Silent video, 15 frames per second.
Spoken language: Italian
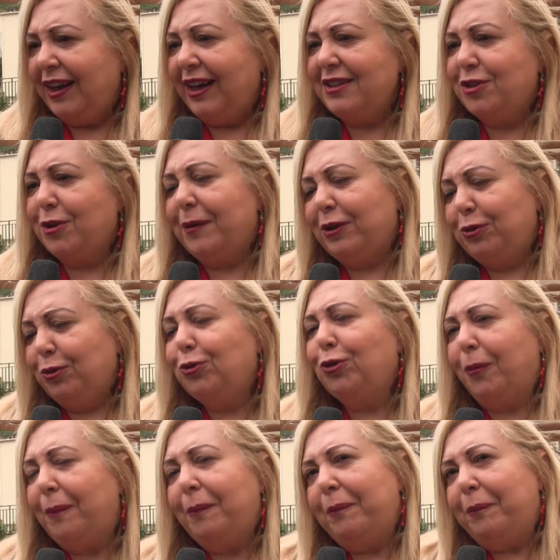e
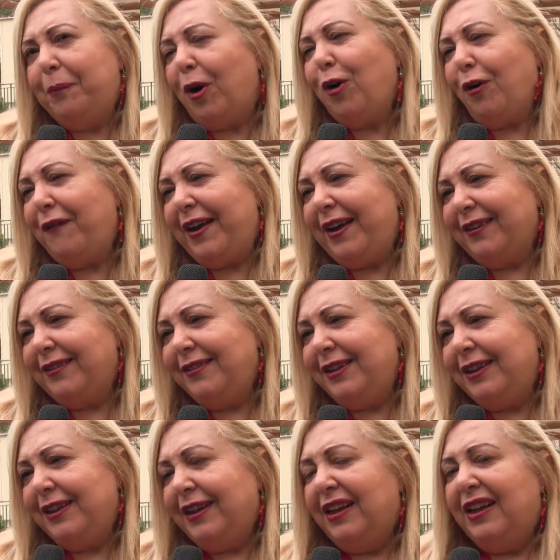soprattutto poco
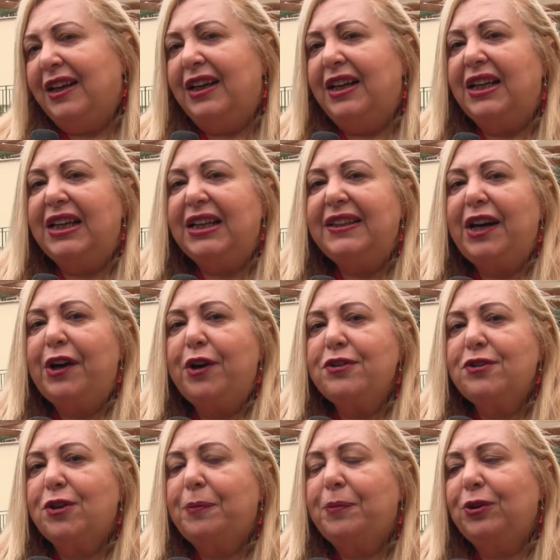verdi. Eh, nel
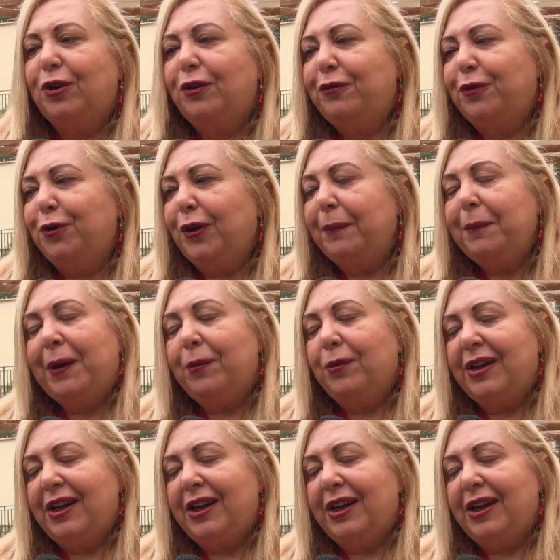nostro Apotofo noi abbiamo